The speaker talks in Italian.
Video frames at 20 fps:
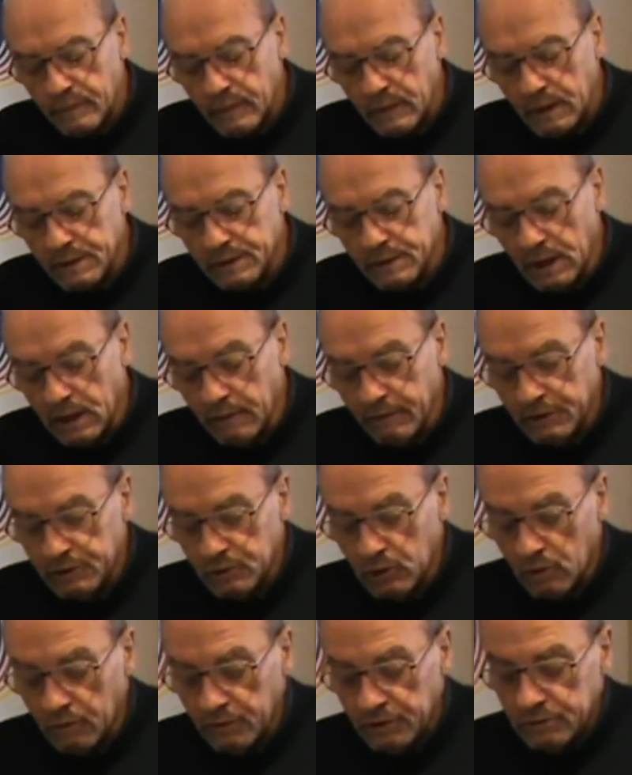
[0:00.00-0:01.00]
Se
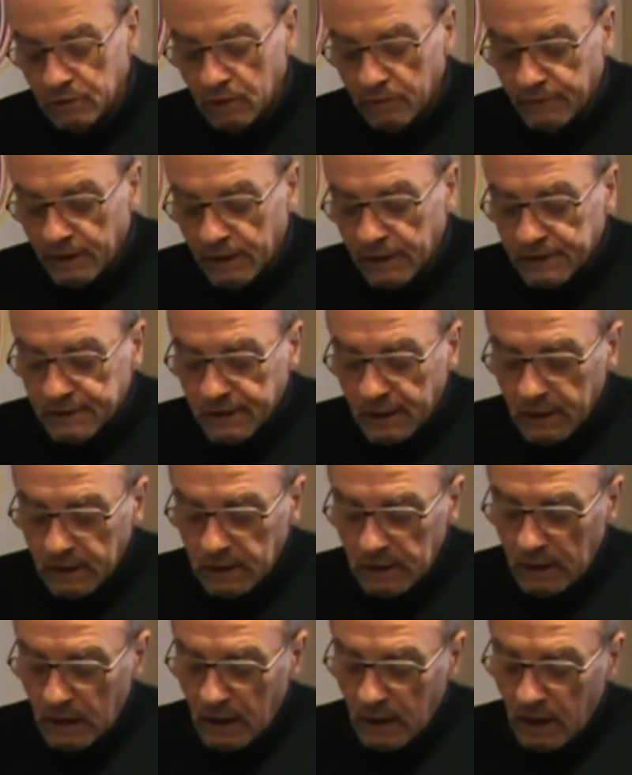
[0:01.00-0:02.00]
l'avessero visto i
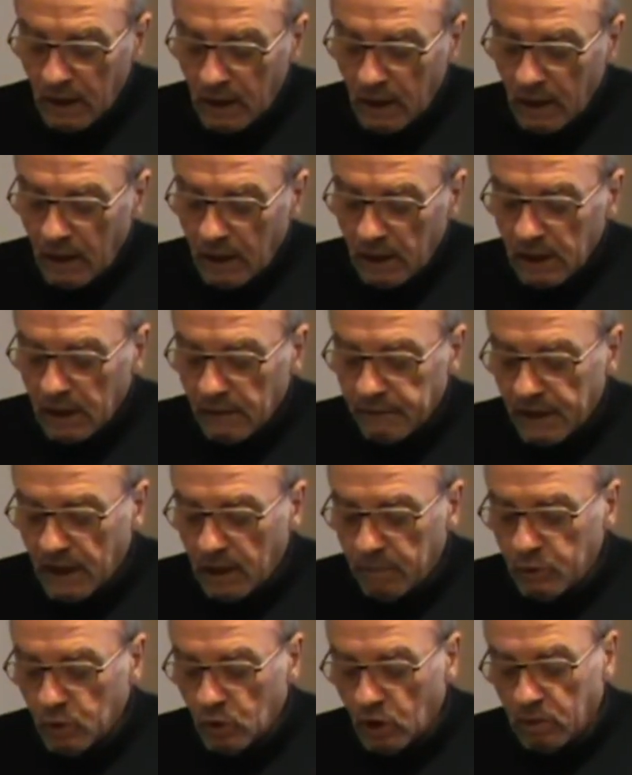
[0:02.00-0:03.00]
farisei
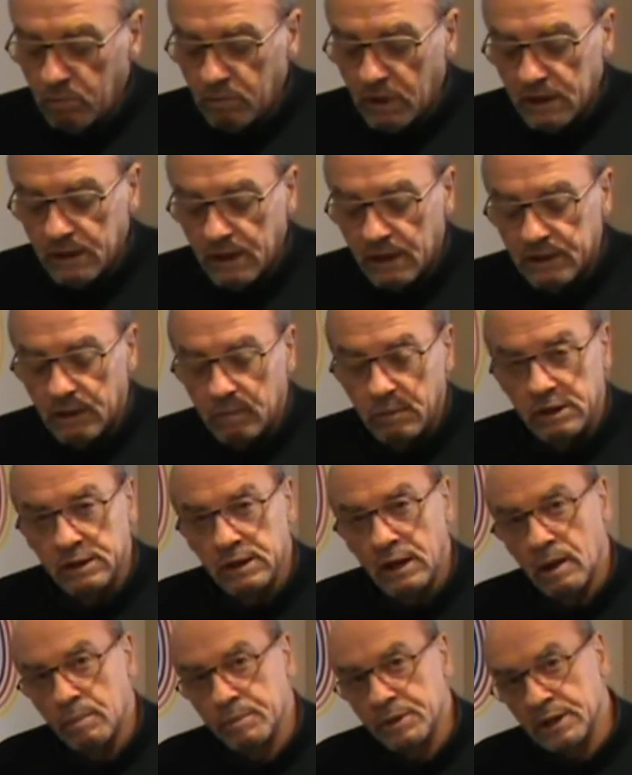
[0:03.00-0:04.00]
l'avrebbero immediatamente
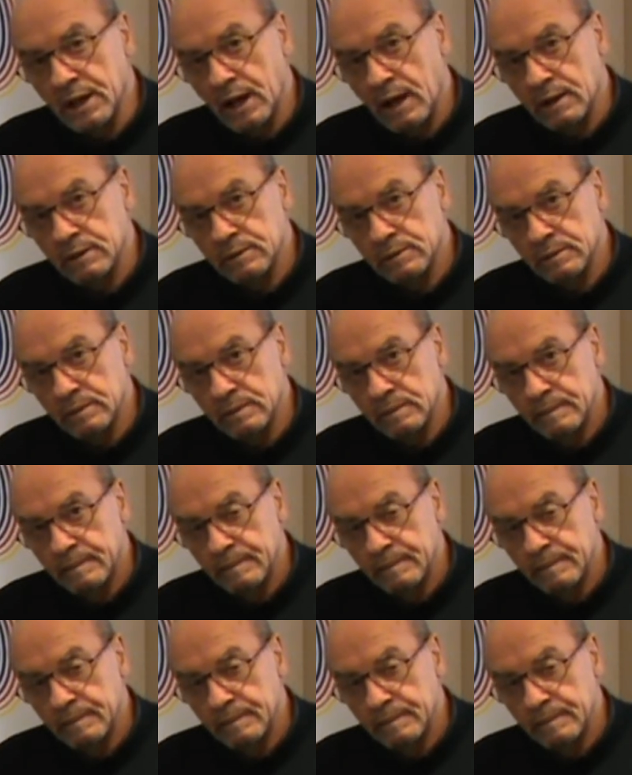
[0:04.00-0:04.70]
lapidato.